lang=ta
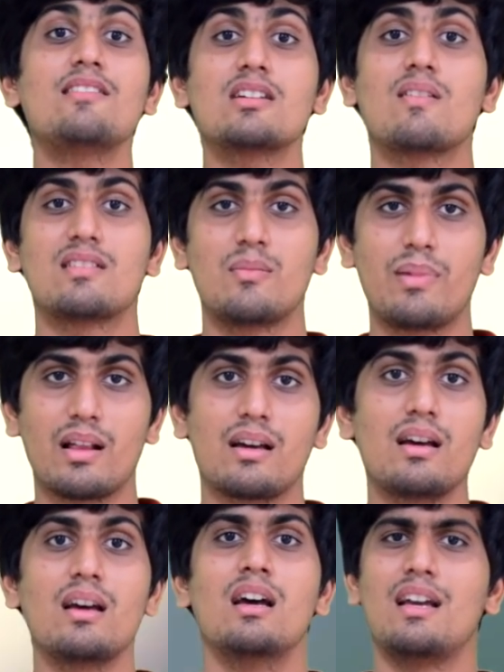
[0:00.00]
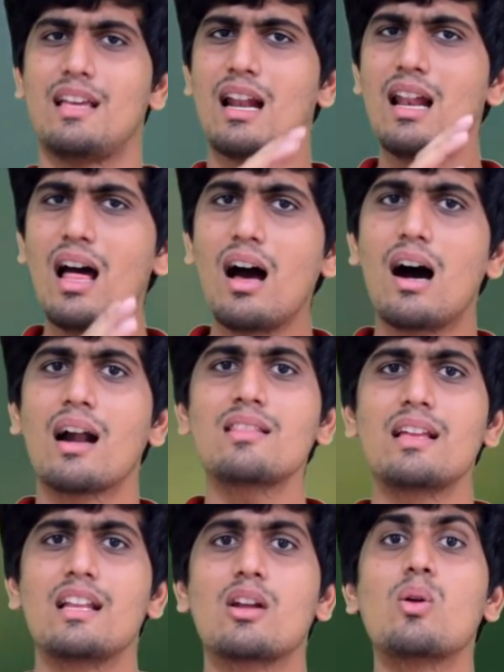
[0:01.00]
வயசுக்கு வந்த பிறகு எல்லா ஆண்
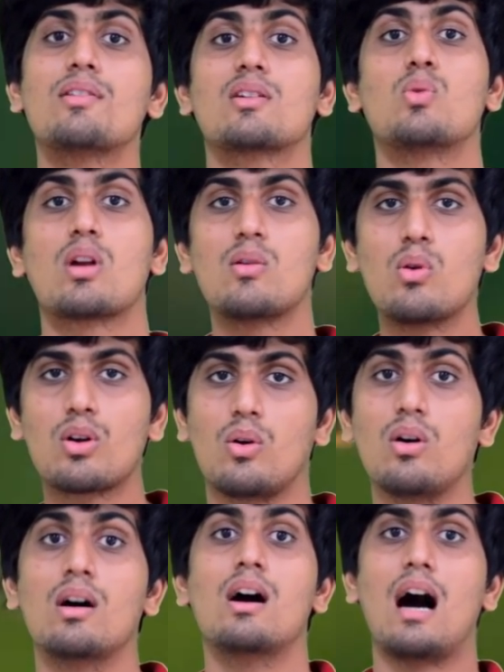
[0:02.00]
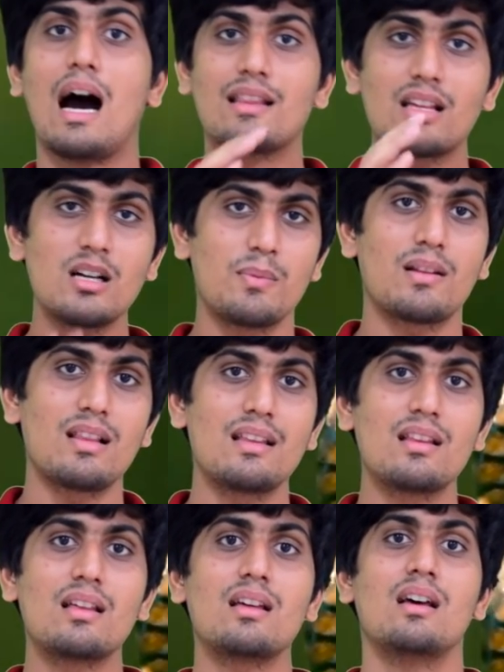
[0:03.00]
தேனிகளும் அதுக்கு உரம் ஊட்டும்
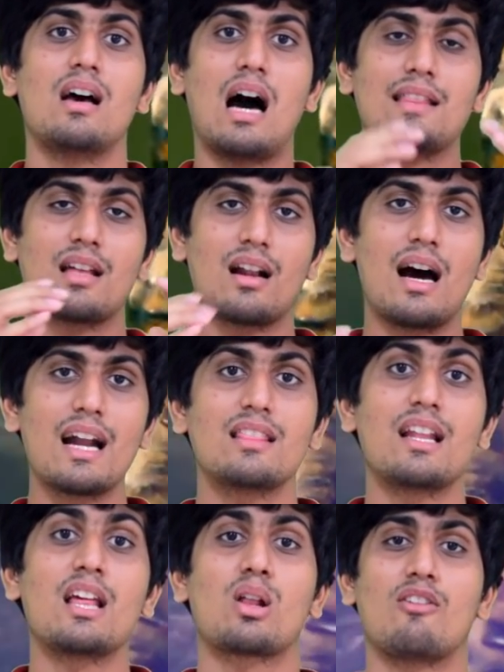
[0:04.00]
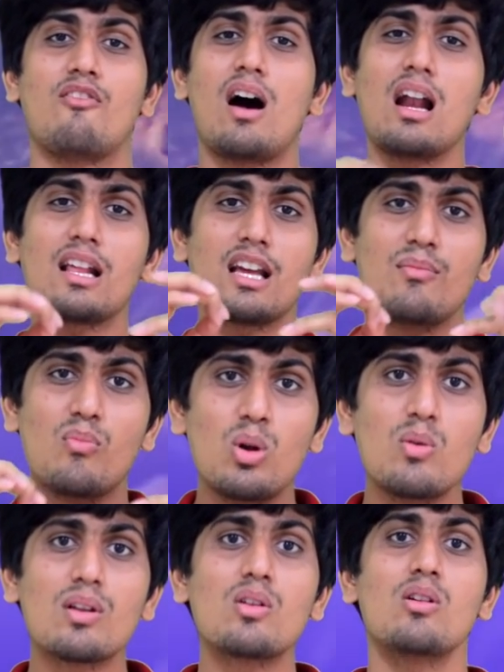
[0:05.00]
அதுக்கப்புறத்துலேருந்து அந்த ராணி தேனி அதோட வாழ்க்கை
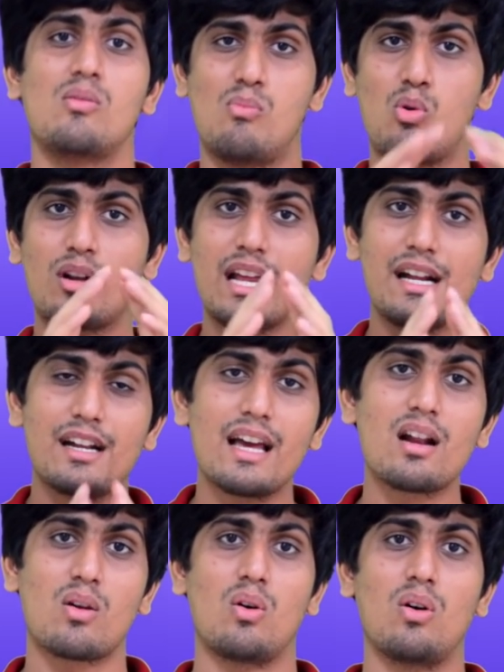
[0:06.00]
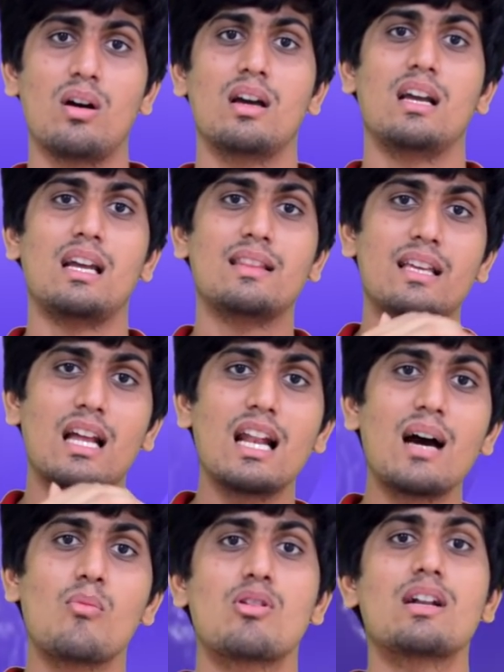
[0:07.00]
முழுவதும் முட்டையிட்டே இருக்கும் இந்த
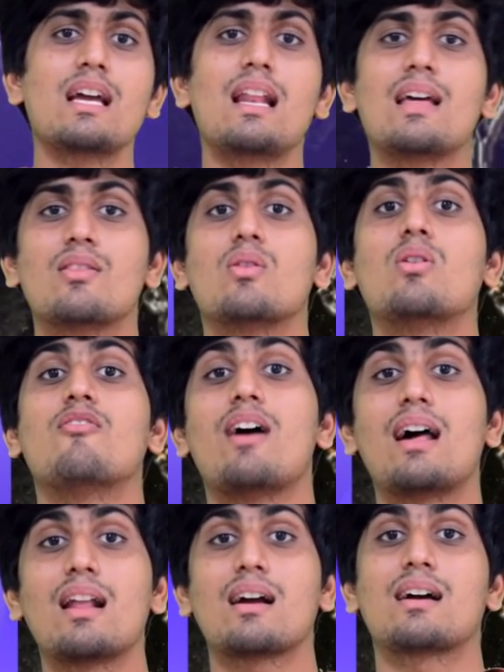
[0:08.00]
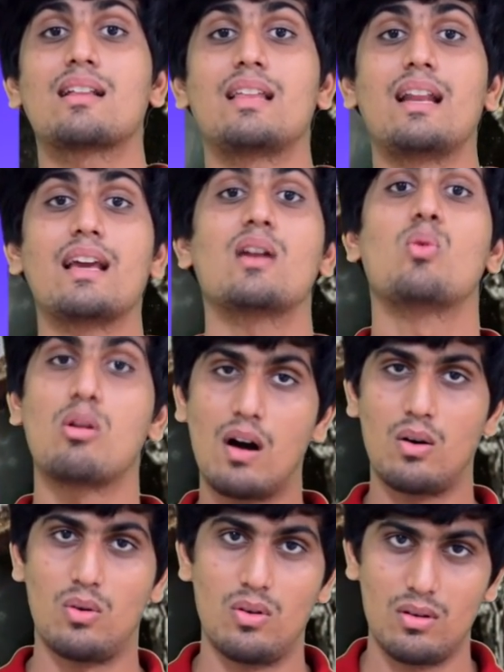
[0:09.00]
எல்லா முட்டை முட்டையிலேருந்தும் வேலைக்கார தேனீகள்
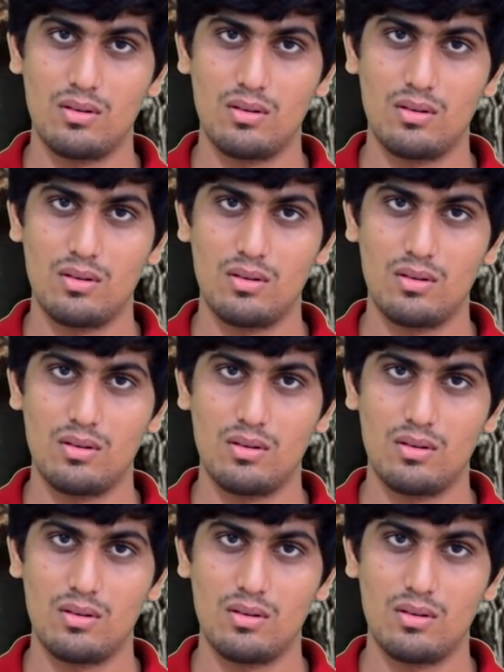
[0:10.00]
உருவாகும்